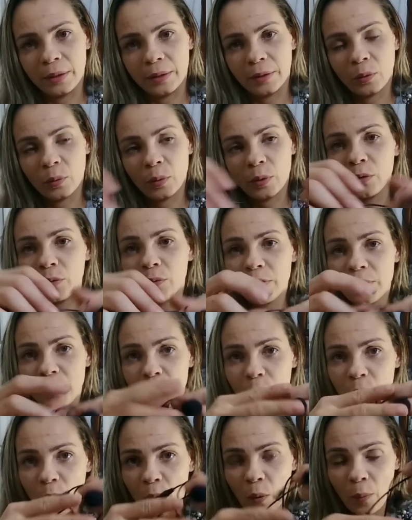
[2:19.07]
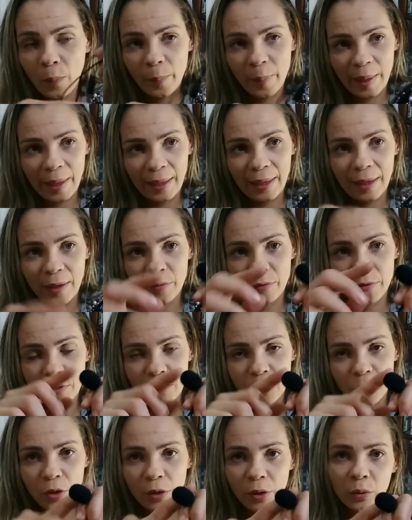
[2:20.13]
Então, quando você for comprar lá, você
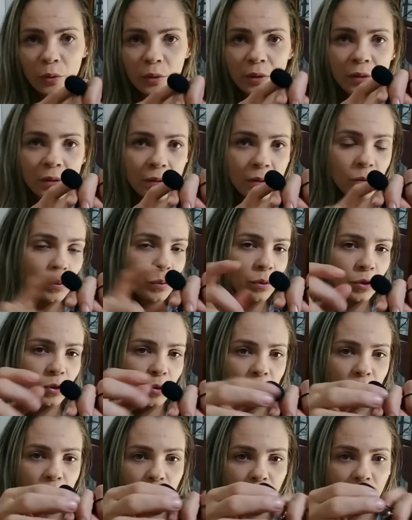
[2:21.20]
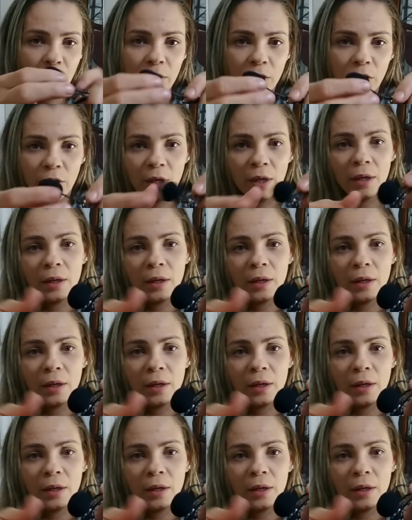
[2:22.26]
tira todas as suas dúvidas,